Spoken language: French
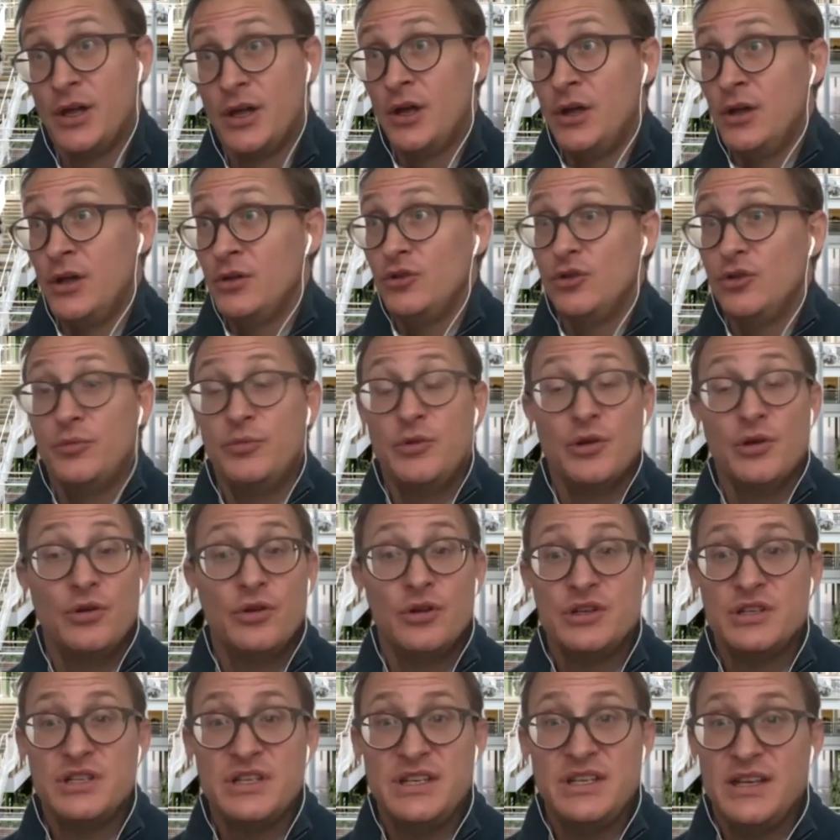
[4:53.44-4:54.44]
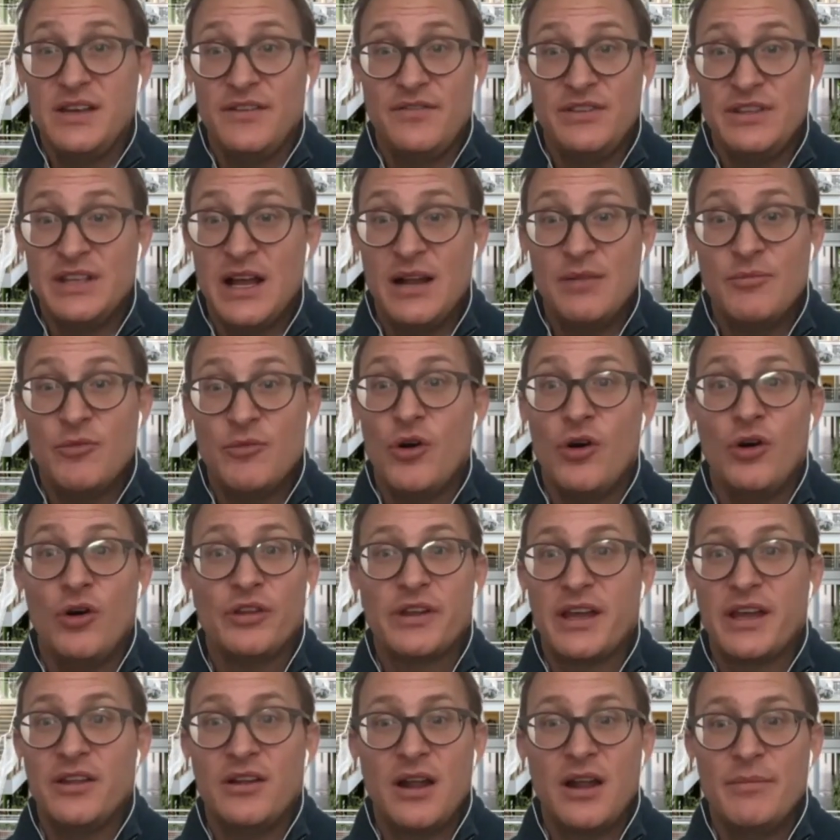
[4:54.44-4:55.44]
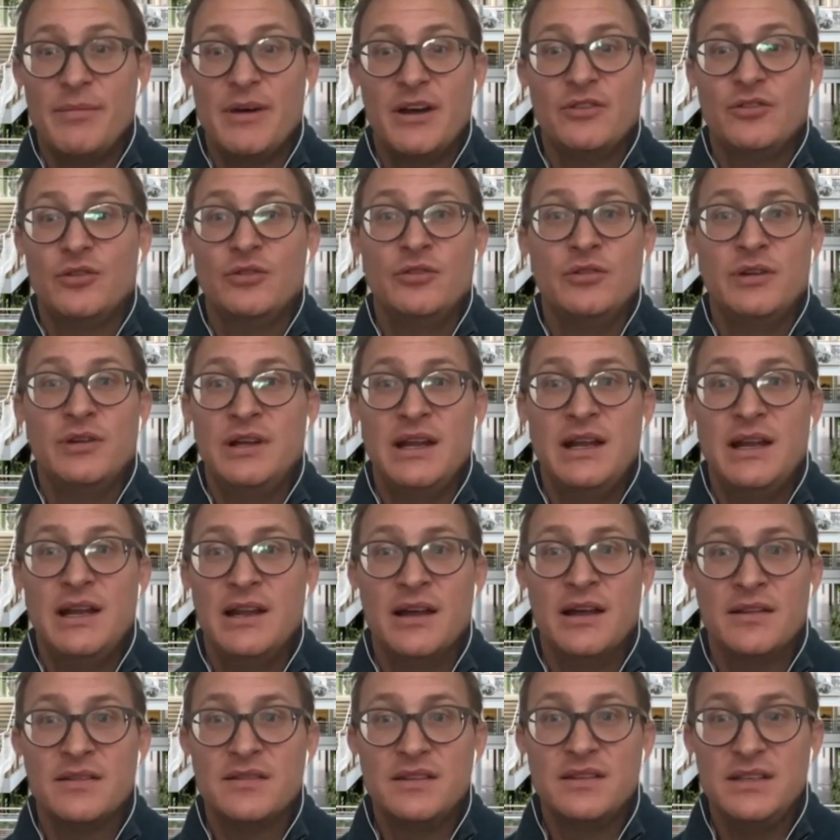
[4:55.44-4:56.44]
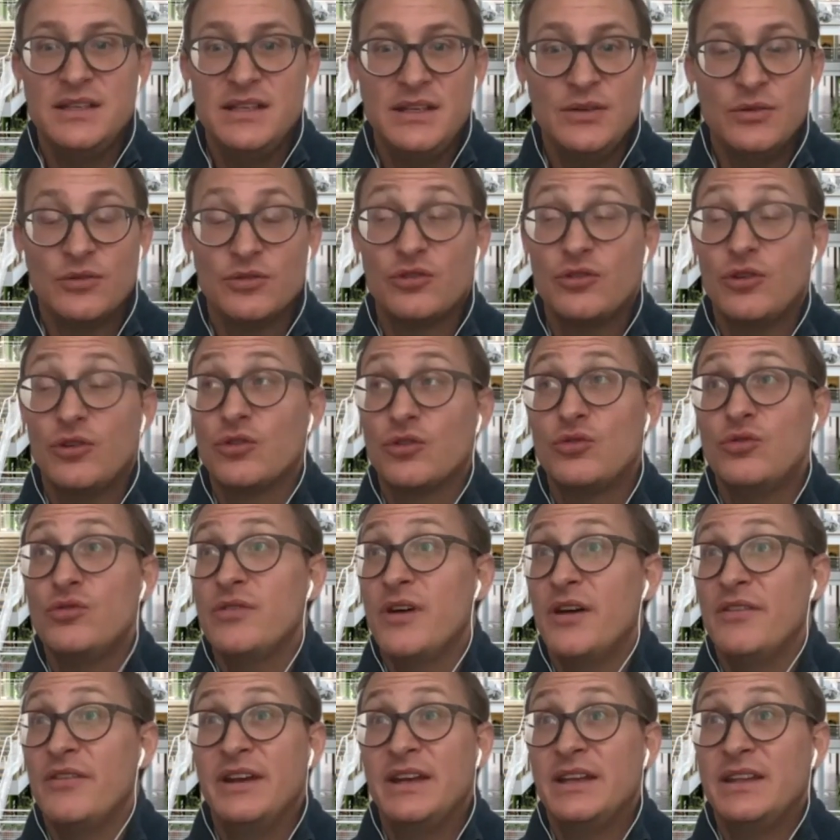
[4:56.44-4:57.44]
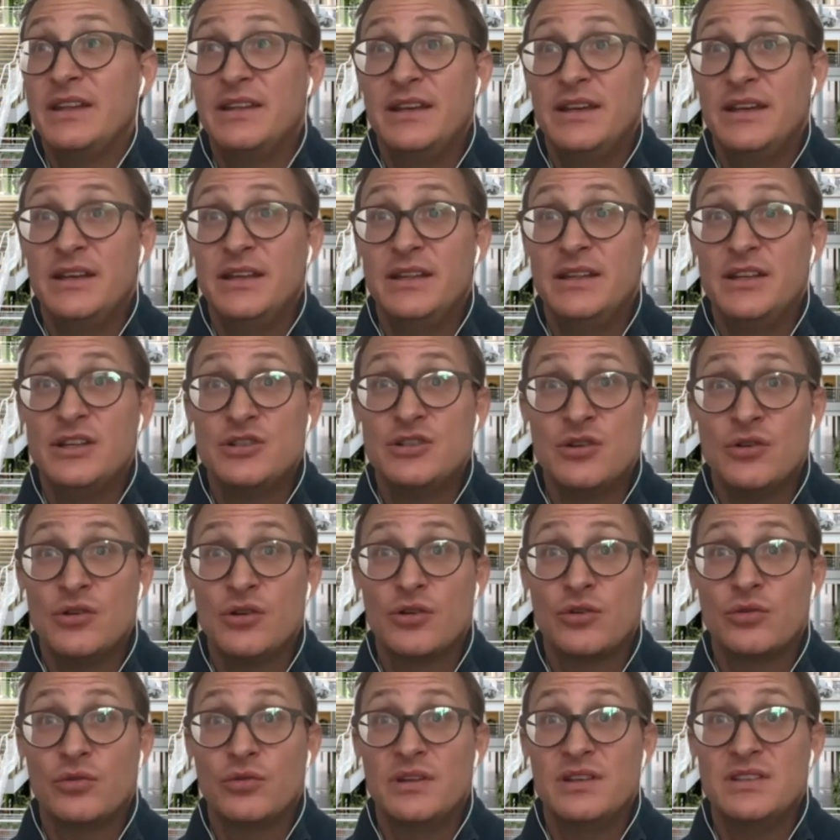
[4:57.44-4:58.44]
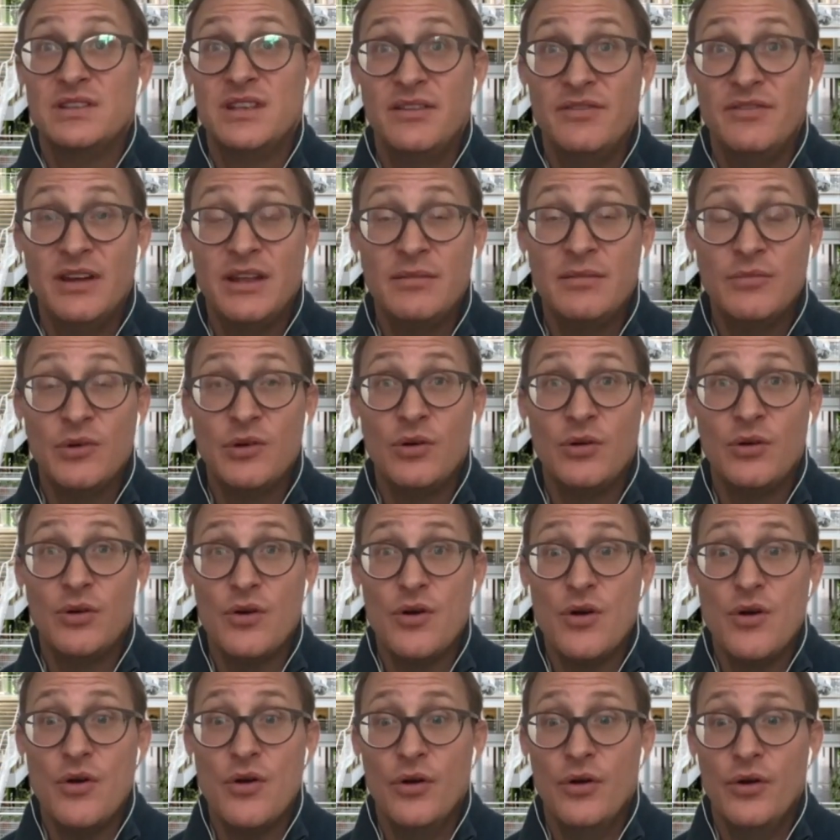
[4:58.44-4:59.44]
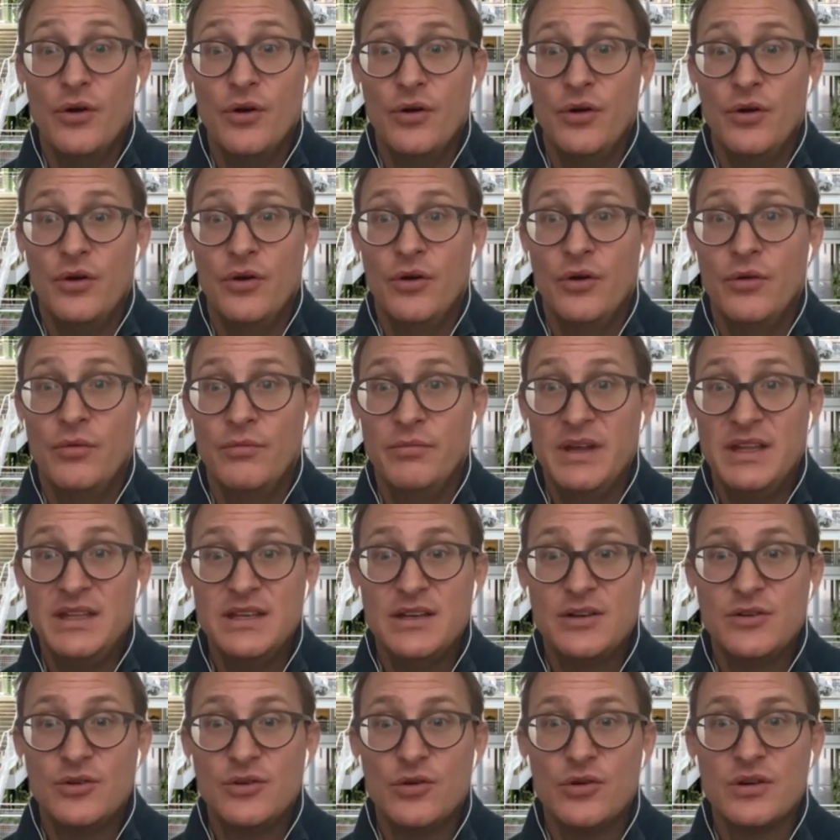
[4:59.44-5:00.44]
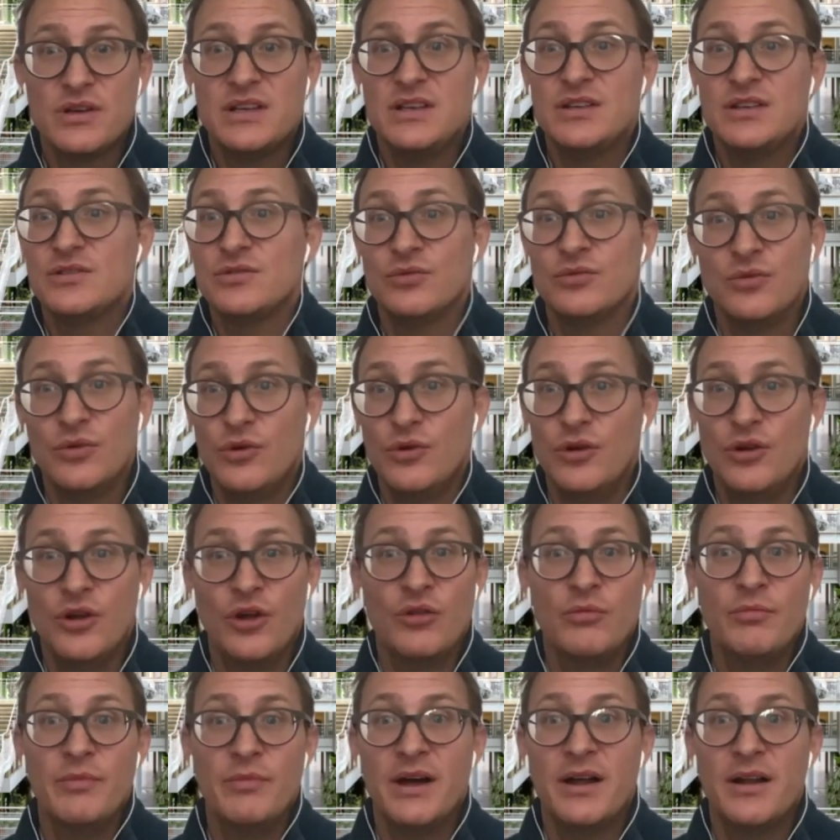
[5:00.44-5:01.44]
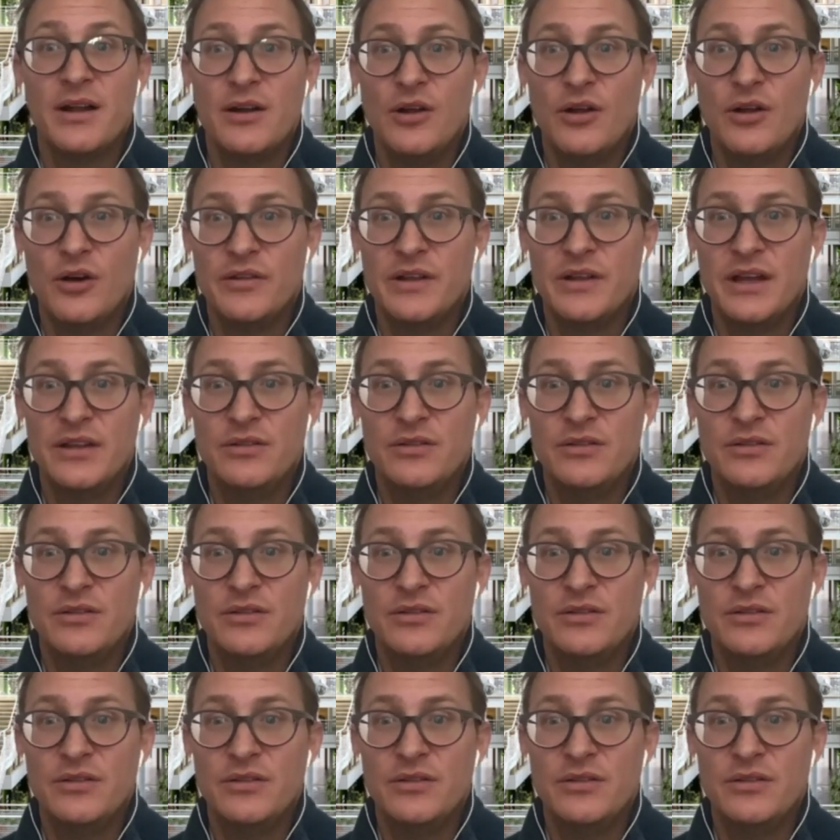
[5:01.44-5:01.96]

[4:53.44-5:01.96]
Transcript: de, biologie est finalement rentré dans la base de données le lundi, on se retrouve avec des, gens qui ont des événements médicaux qui sont le lendemain de leur date de